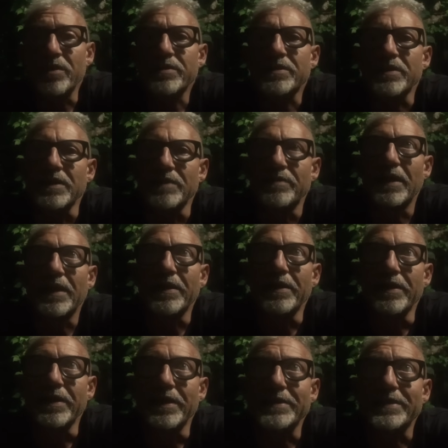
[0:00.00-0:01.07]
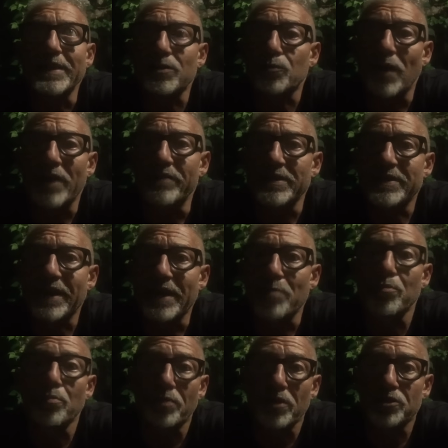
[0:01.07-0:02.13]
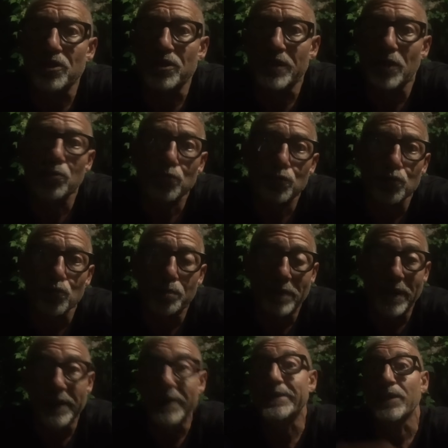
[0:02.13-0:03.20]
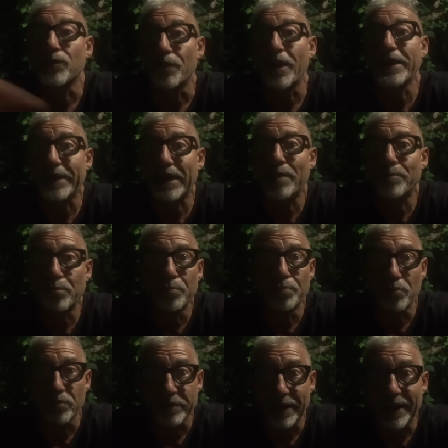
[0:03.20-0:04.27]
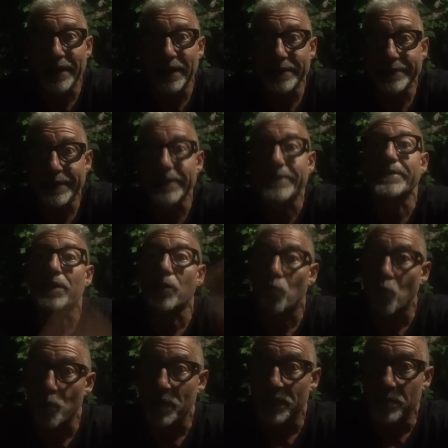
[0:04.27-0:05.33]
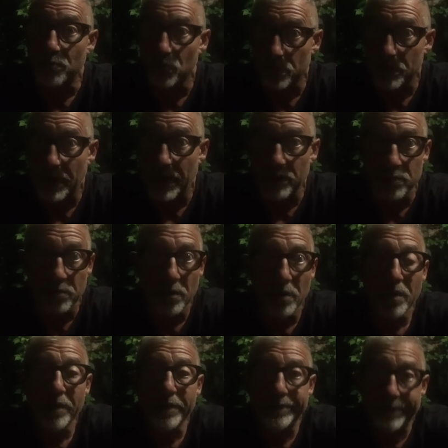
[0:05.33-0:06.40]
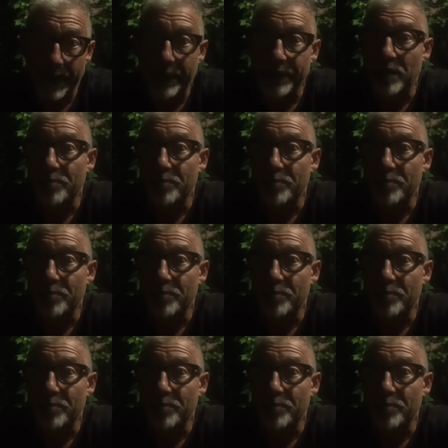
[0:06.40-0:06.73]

estiva e, e, se la squadra avversaria è più precisa e non sciupa e se non ha in campo un portiere all'altezza, come ha dimostrato Tec nel